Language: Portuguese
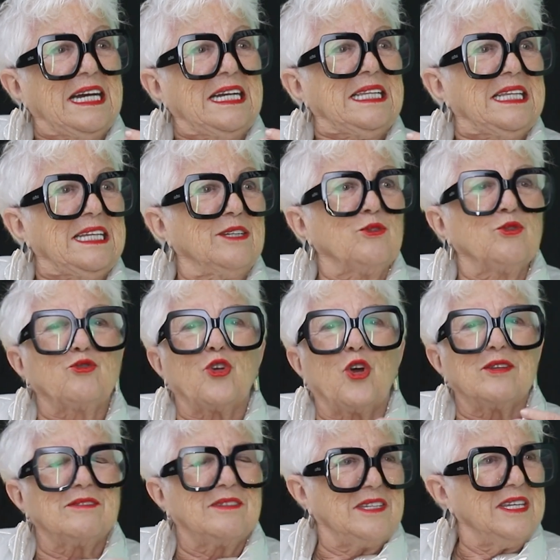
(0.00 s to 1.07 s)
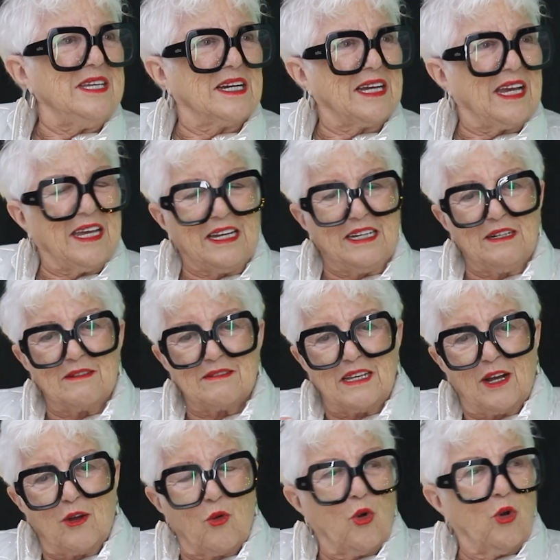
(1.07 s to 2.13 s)
andando sozinha, carregando a
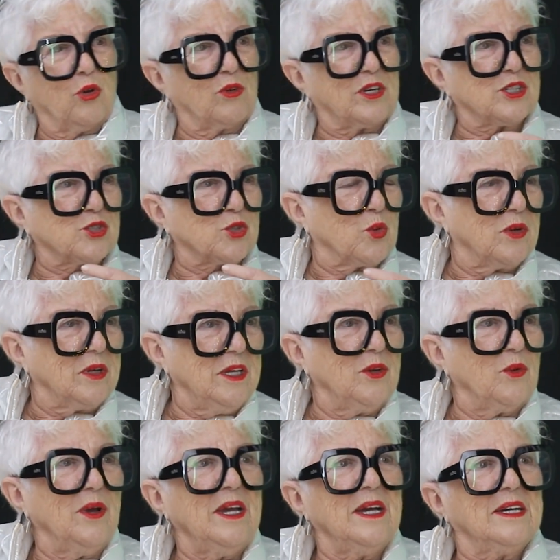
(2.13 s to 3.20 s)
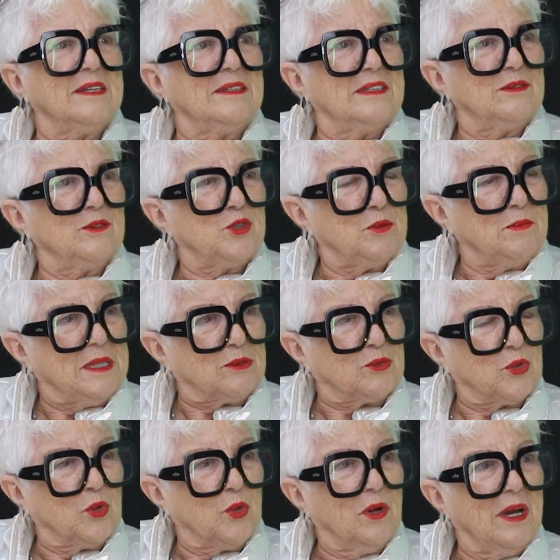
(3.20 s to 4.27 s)
sacola, o cachorrinho, andando de
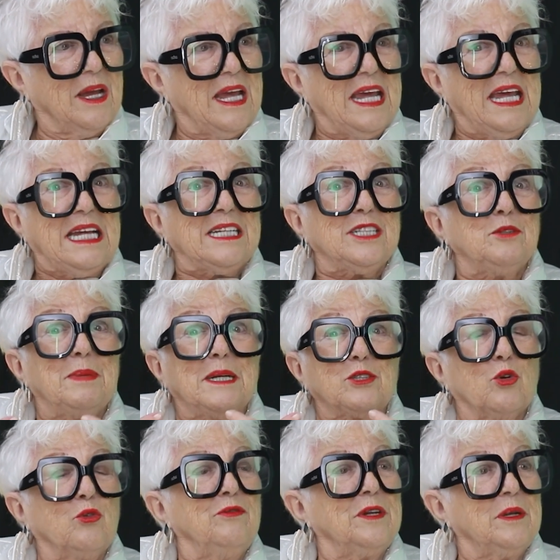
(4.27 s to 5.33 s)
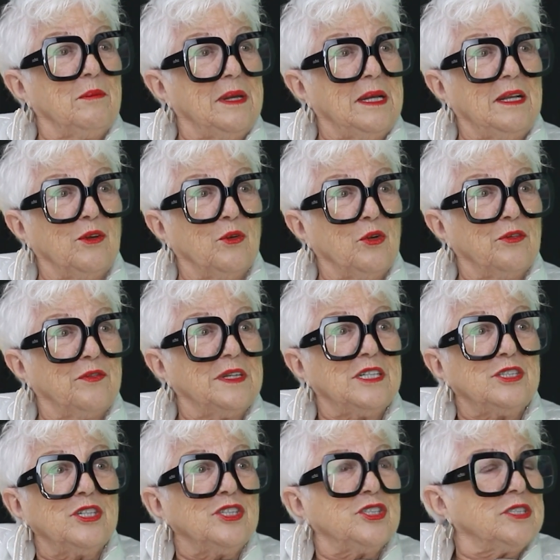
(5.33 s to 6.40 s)
metrô, de batom vermelho, eu
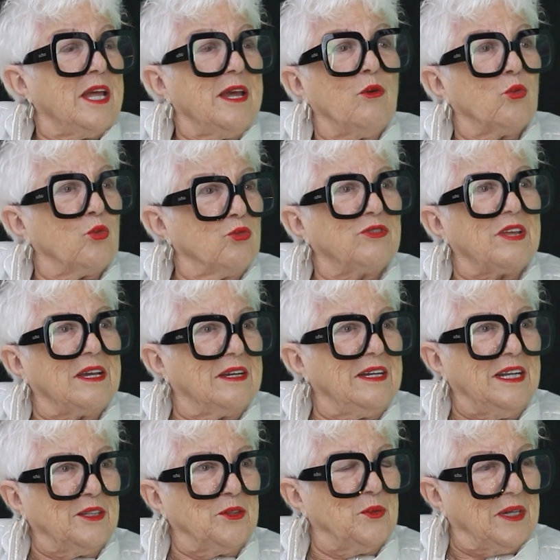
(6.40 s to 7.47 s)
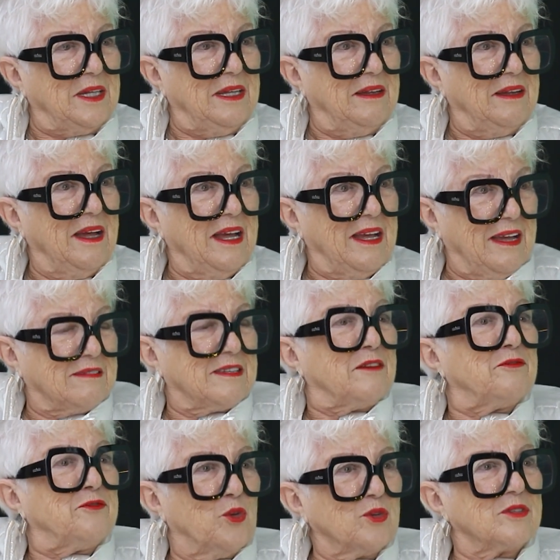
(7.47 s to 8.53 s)
falei, gente, tem algum segredo aí, essa
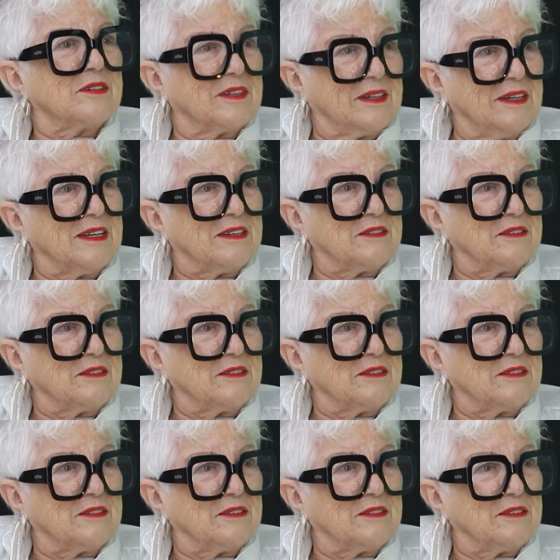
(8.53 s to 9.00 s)
força que